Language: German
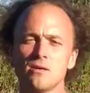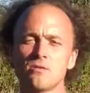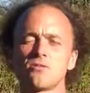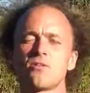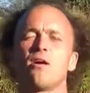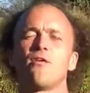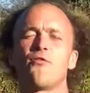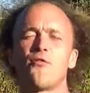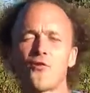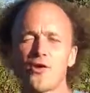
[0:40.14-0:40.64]

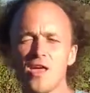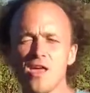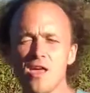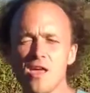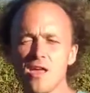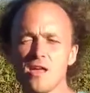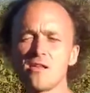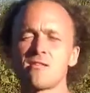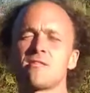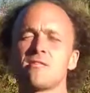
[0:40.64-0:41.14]
Der
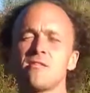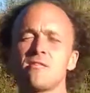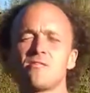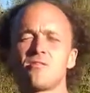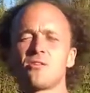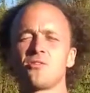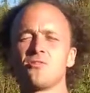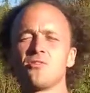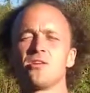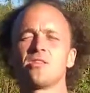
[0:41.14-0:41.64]
Frieden in
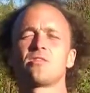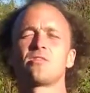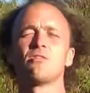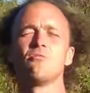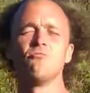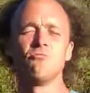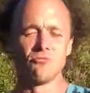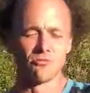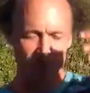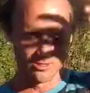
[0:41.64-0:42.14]
der
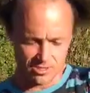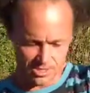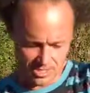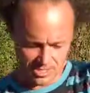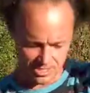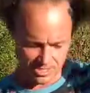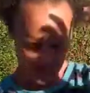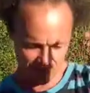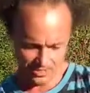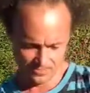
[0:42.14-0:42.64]

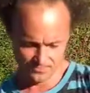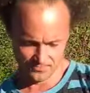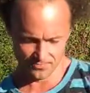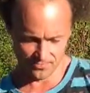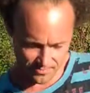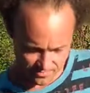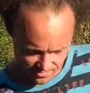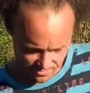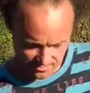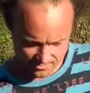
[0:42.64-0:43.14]
Natur,
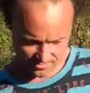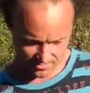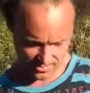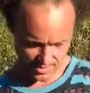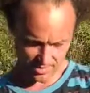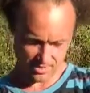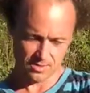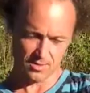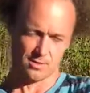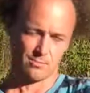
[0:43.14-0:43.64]

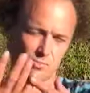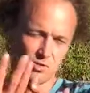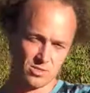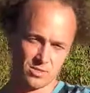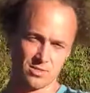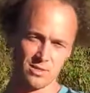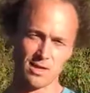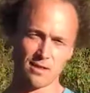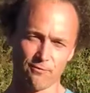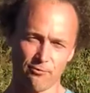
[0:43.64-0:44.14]
der
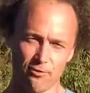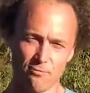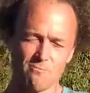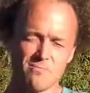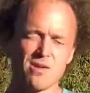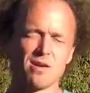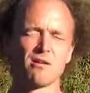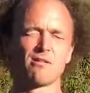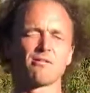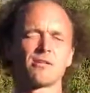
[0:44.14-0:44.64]
muss nicht von
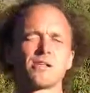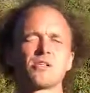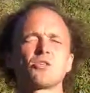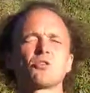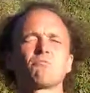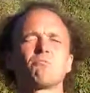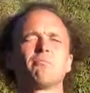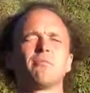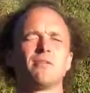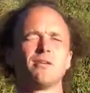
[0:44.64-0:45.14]
mir
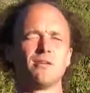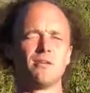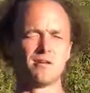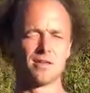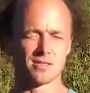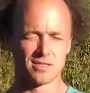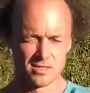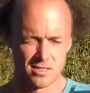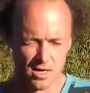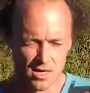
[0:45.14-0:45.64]

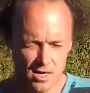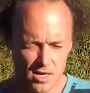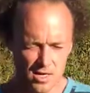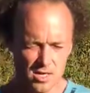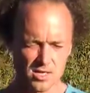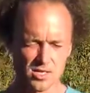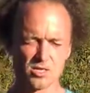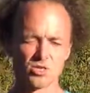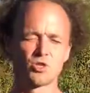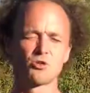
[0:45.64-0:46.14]
gespürt,
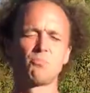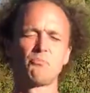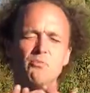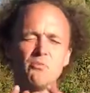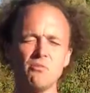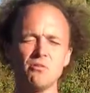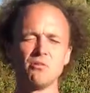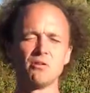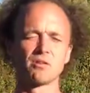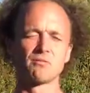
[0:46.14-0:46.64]

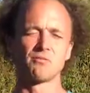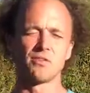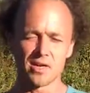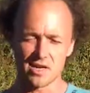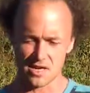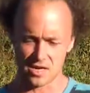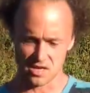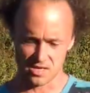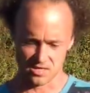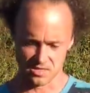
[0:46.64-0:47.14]
gespürt
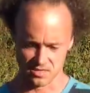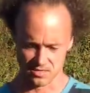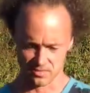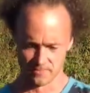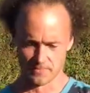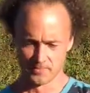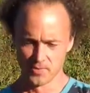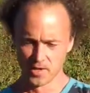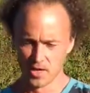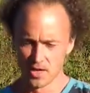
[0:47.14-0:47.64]

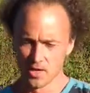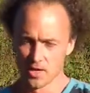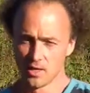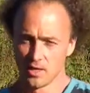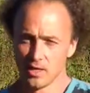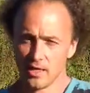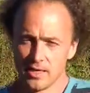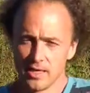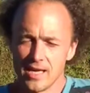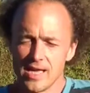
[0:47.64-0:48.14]
werden.
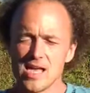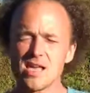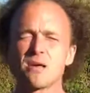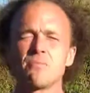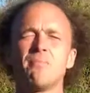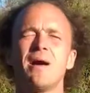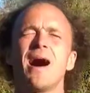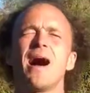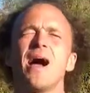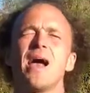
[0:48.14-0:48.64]
Ich
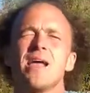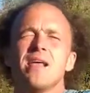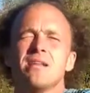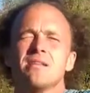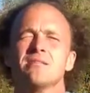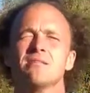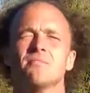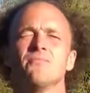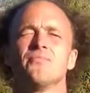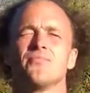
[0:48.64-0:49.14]

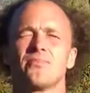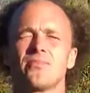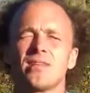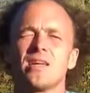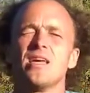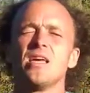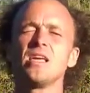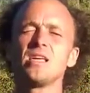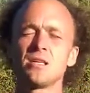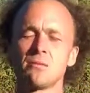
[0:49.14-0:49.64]
mein,
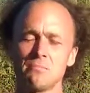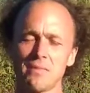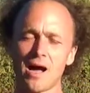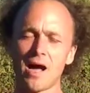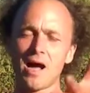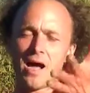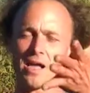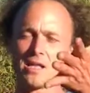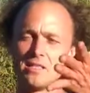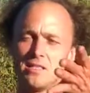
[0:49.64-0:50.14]
ich
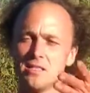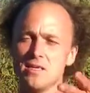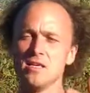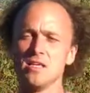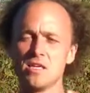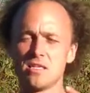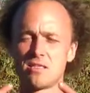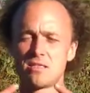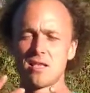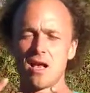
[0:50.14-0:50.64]
mein,
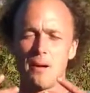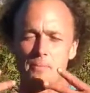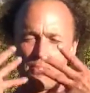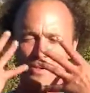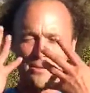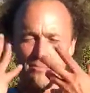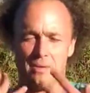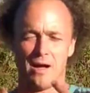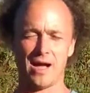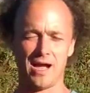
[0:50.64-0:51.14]
ich
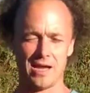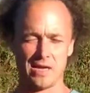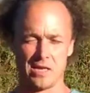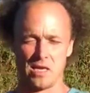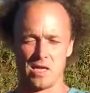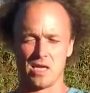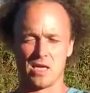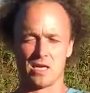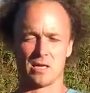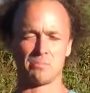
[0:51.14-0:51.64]
zappel mein,
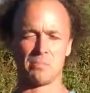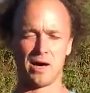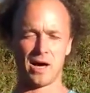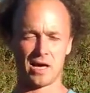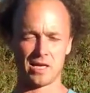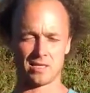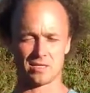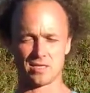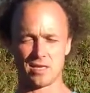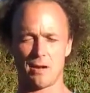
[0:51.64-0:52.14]
ich
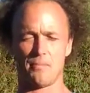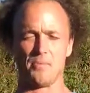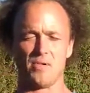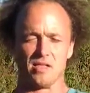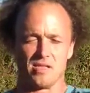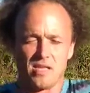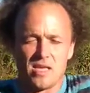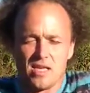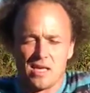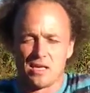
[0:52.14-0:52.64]
mein,
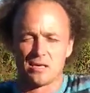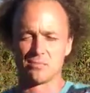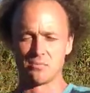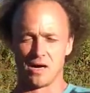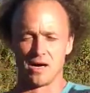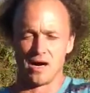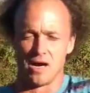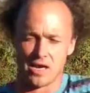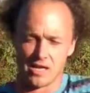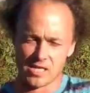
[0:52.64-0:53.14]
zappelt ich
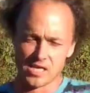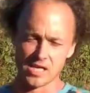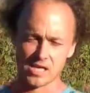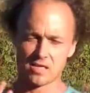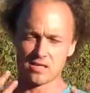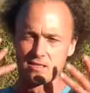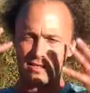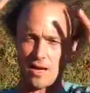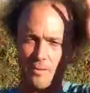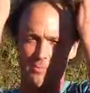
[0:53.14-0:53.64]
mein,
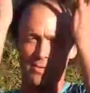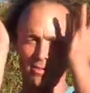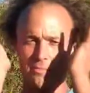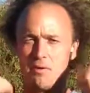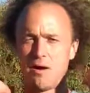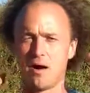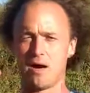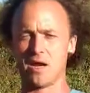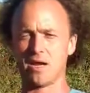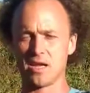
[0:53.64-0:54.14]
ich zappel
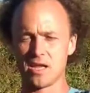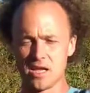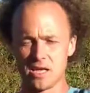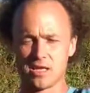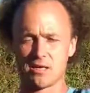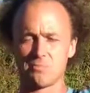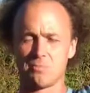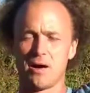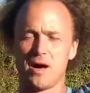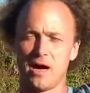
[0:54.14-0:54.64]
mein,
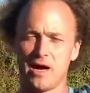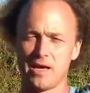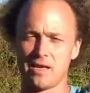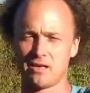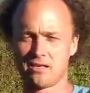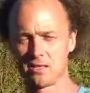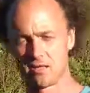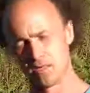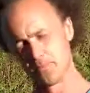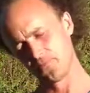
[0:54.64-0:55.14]
ich
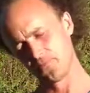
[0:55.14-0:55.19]
meint.